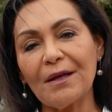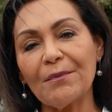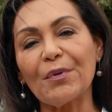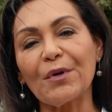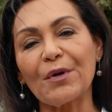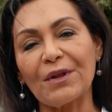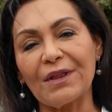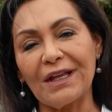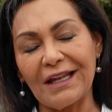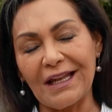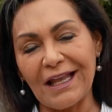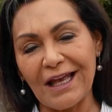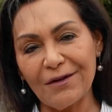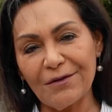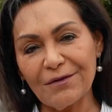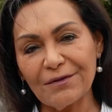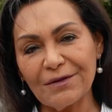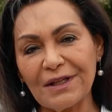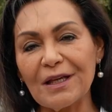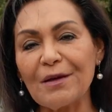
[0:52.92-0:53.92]
por
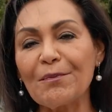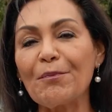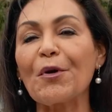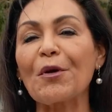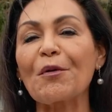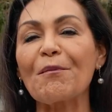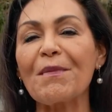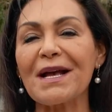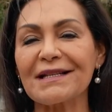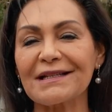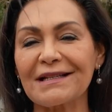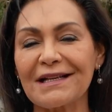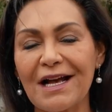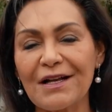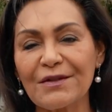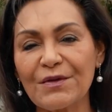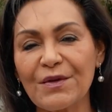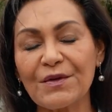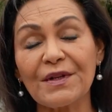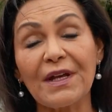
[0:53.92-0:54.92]
dinero y por más
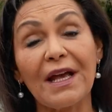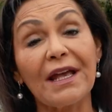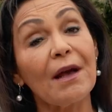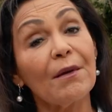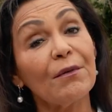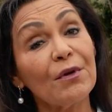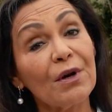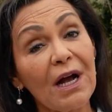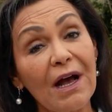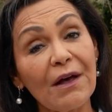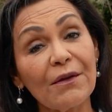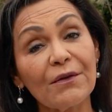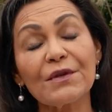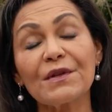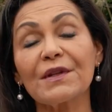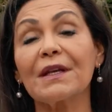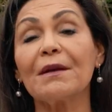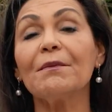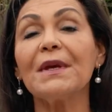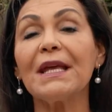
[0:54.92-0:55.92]
casos hay
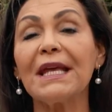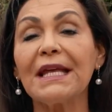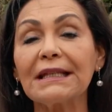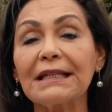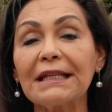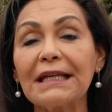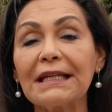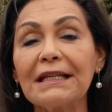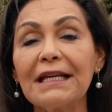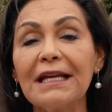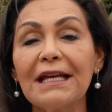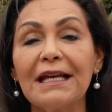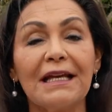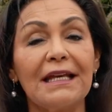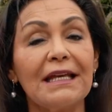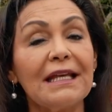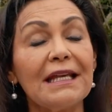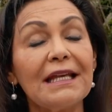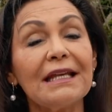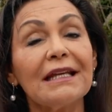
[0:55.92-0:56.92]
abogados que mienten
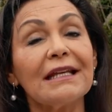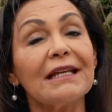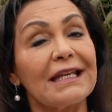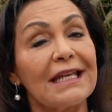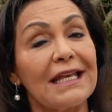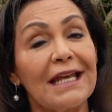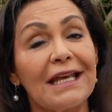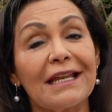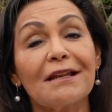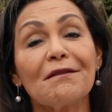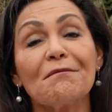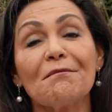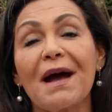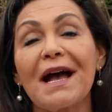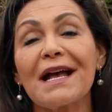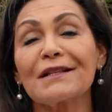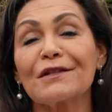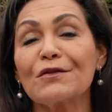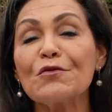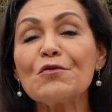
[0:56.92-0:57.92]
y quieren
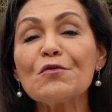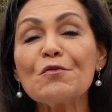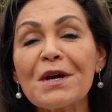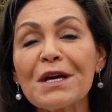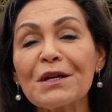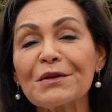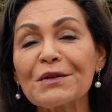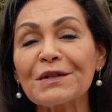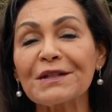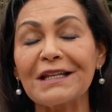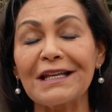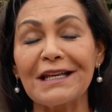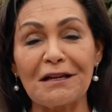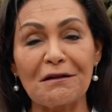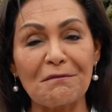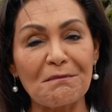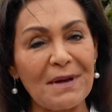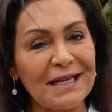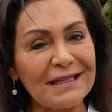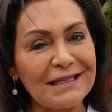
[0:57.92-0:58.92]
más números,
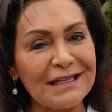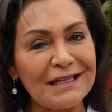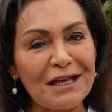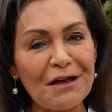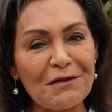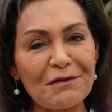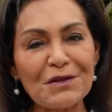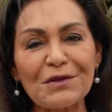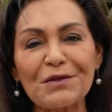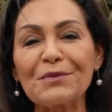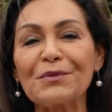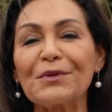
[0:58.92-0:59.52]
quieren más dinero en su